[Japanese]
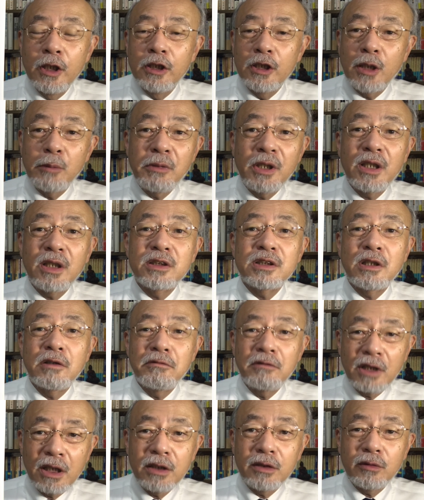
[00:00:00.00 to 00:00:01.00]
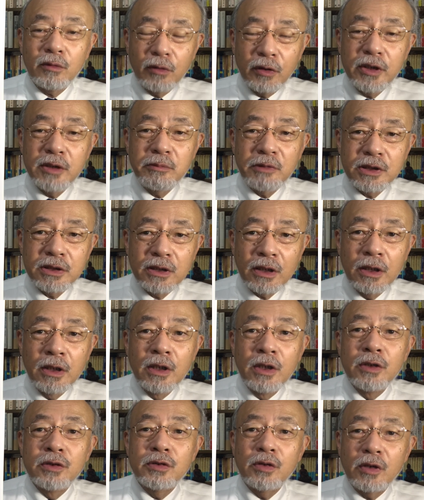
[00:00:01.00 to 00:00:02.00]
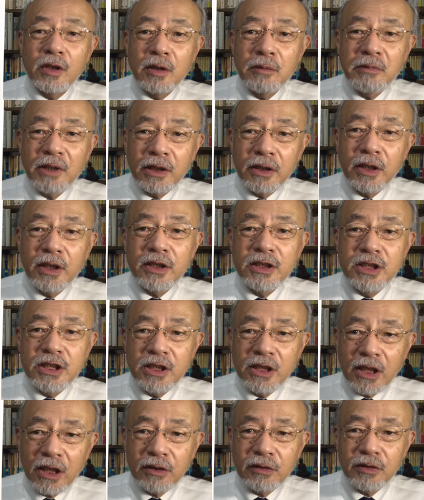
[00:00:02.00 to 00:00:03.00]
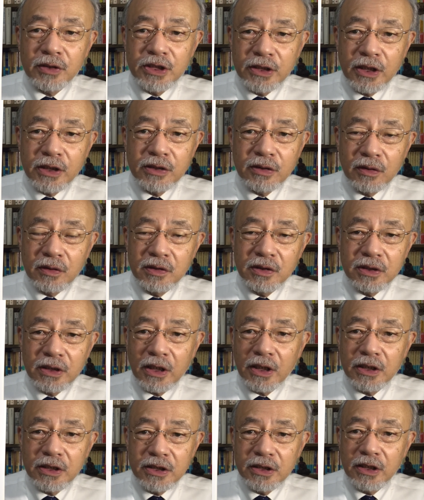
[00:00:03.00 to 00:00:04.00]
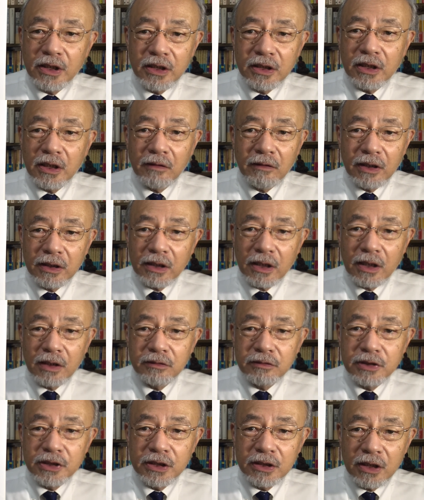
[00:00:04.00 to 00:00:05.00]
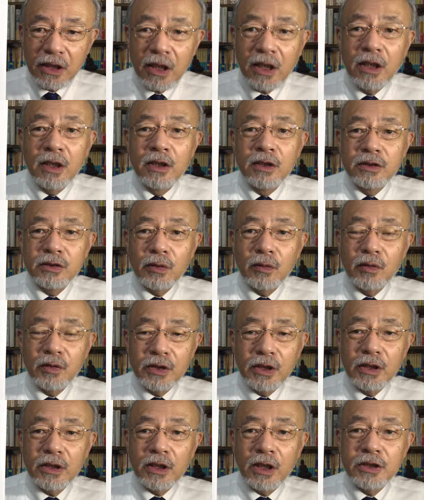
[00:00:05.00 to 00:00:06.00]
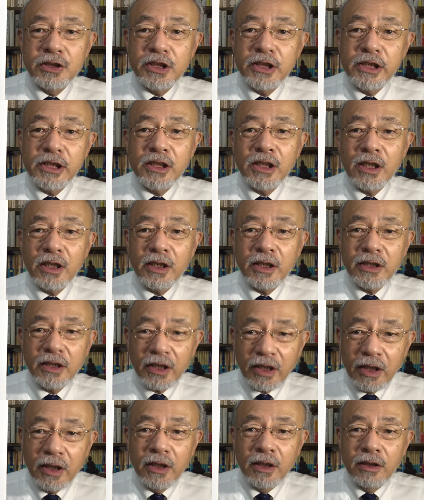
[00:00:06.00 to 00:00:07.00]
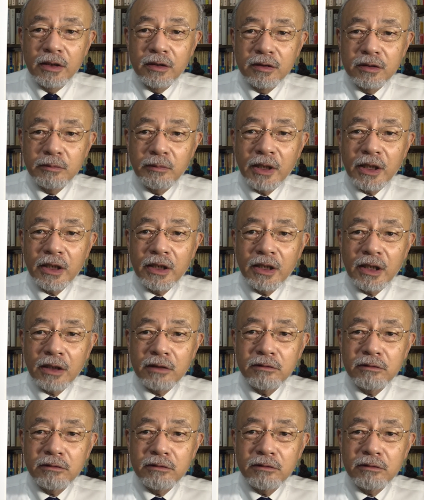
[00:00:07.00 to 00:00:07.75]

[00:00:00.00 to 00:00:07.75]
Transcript: 山川さんはこう言いました。それまで自我として存在していた私がそこで断ち切られて生まれな